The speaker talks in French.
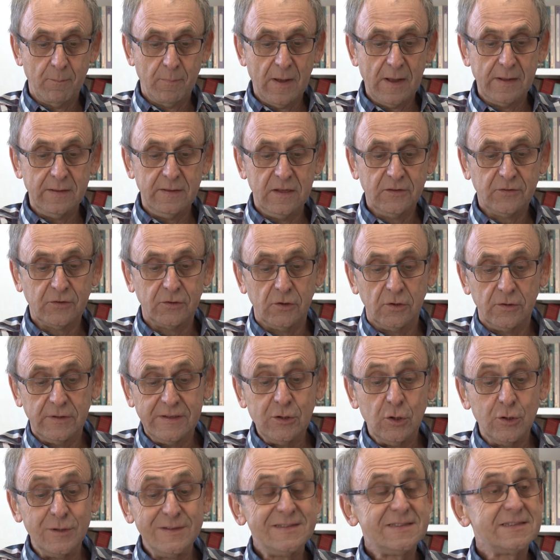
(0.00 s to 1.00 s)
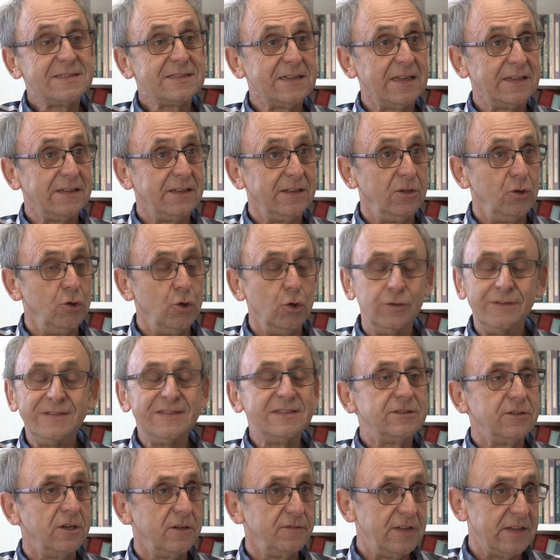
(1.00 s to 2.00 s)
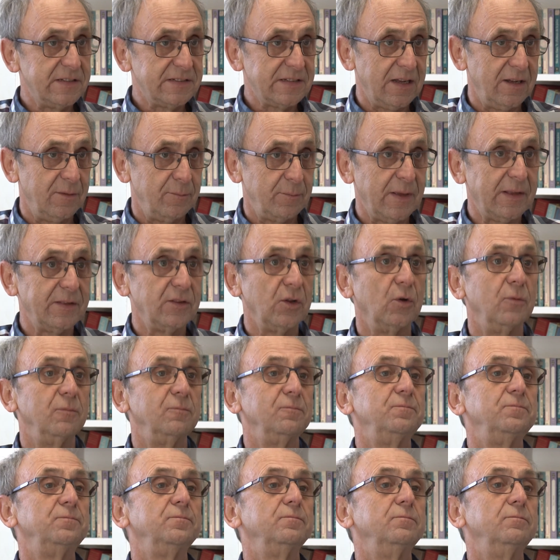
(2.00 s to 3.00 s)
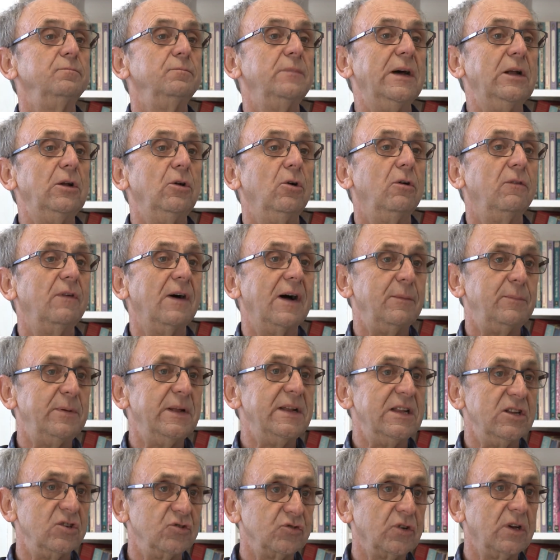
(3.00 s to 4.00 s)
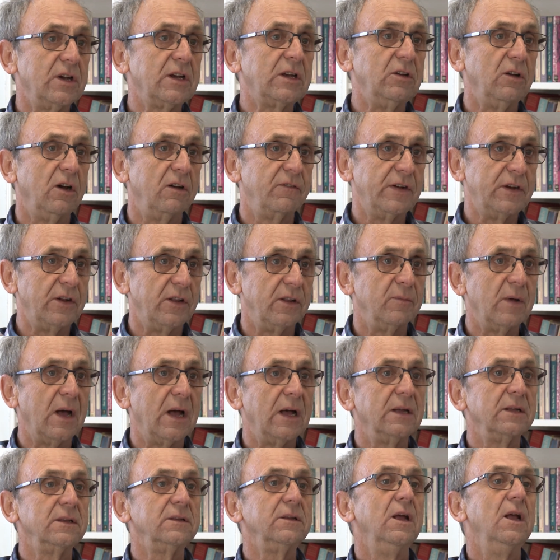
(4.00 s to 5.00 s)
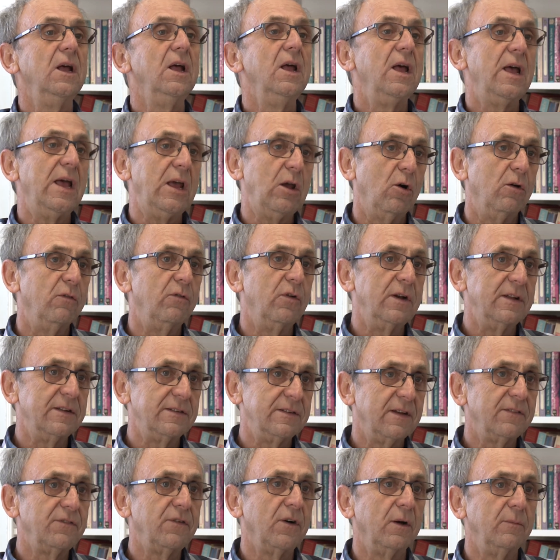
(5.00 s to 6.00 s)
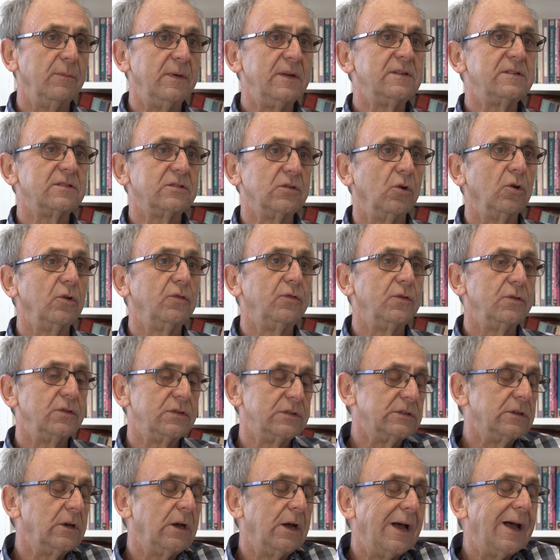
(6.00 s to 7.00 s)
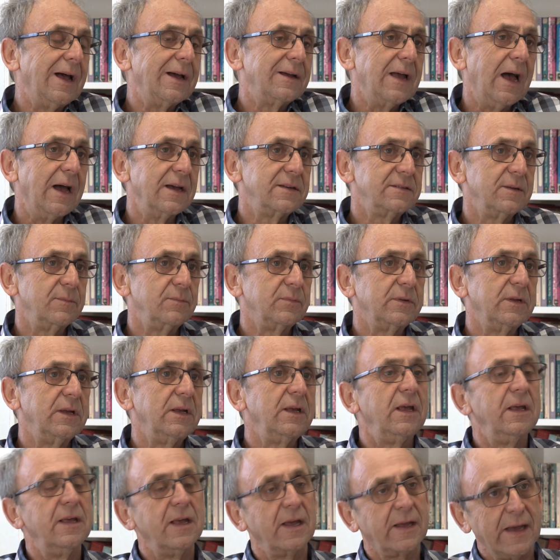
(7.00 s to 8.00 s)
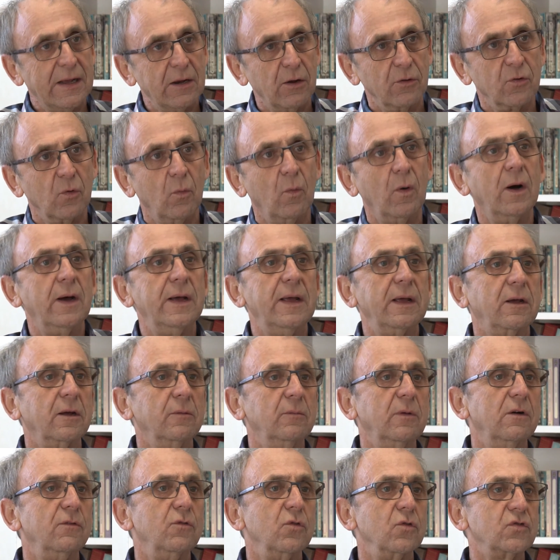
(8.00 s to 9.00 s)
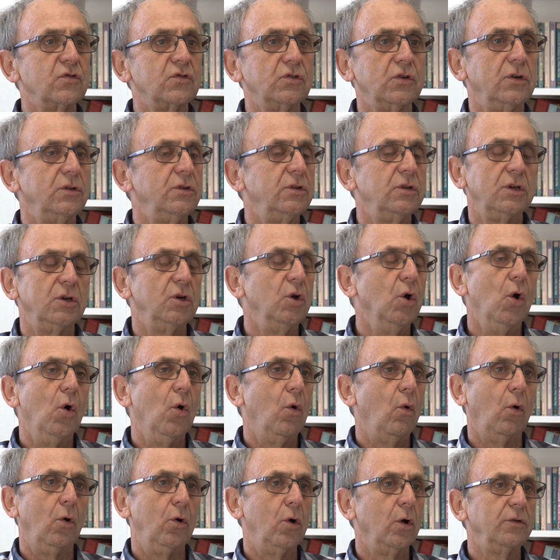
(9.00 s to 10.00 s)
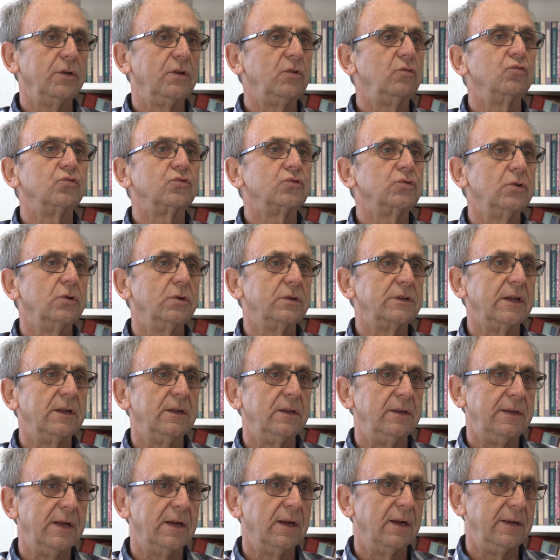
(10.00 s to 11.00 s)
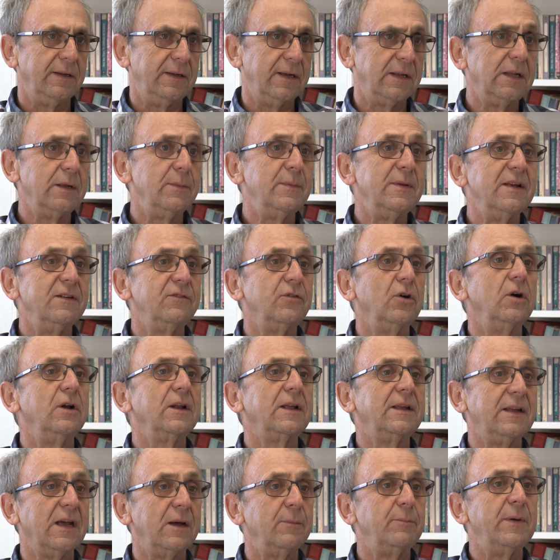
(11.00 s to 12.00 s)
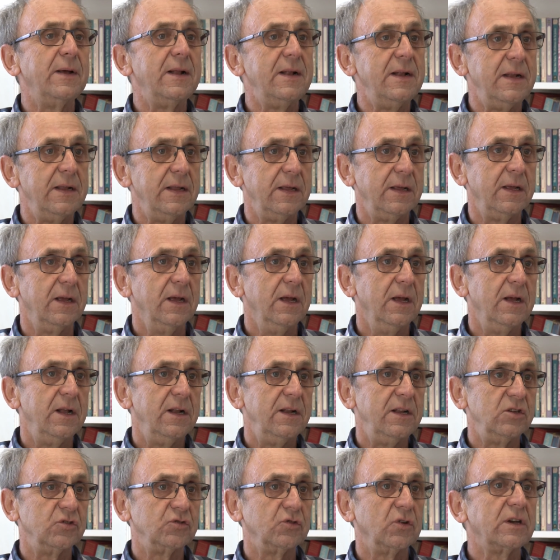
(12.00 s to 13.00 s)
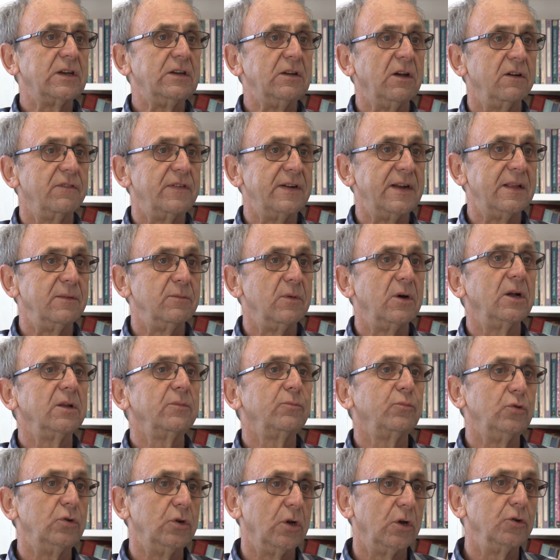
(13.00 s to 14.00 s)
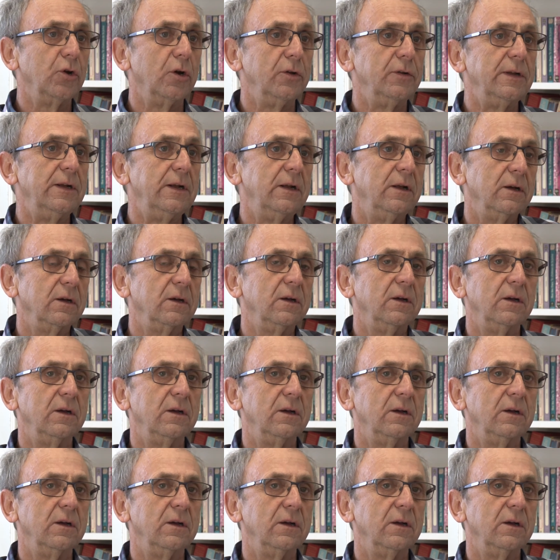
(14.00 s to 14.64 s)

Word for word: paniers sont donnés le, 17, le 19 décembre, pardon. Mais là, on va appeler les gens qui ont fait la demande et on va les informer s'ils sont, acceptés et à quel endroit et comment fonctionne. on leur dit tout ça. Il y a, des bénévoles qui appellent les, gens qui ont fait les demandes pour leur donner euh,